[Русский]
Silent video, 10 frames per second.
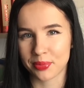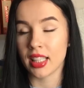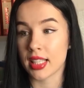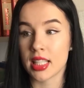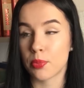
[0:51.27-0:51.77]

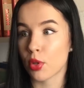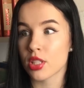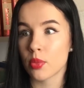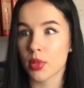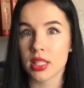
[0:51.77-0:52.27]
Я, кстати,
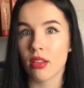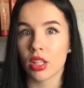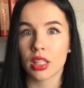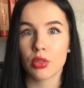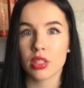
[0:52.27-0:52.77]
просто не
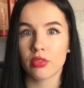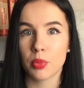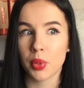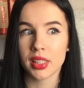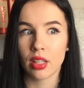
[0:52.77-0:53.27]
представляю, как люди
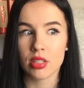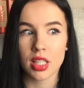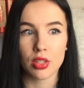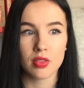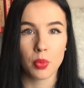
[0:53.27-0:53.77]
выполняют,
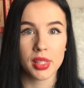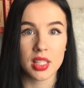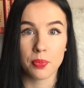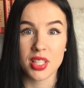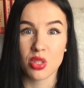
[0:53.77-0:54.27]
стараются
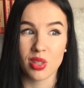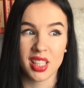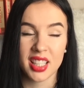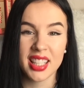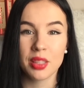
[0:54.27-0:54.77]
выполнять по
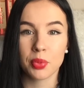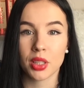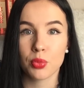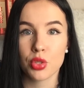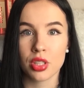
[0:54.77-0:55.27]
40 книг,
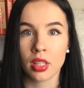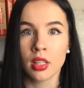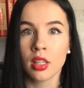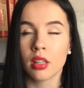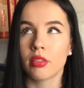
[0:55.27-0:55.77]
потому что
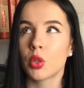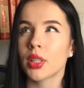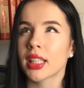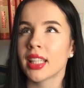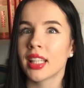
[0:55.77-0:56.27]

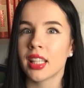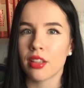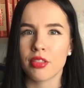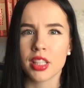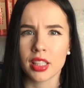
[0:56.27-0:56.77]
выходят какие-то
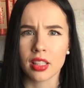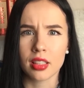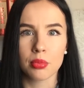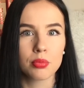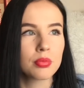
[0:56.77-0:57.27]

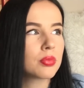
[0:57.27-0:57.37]
новинки,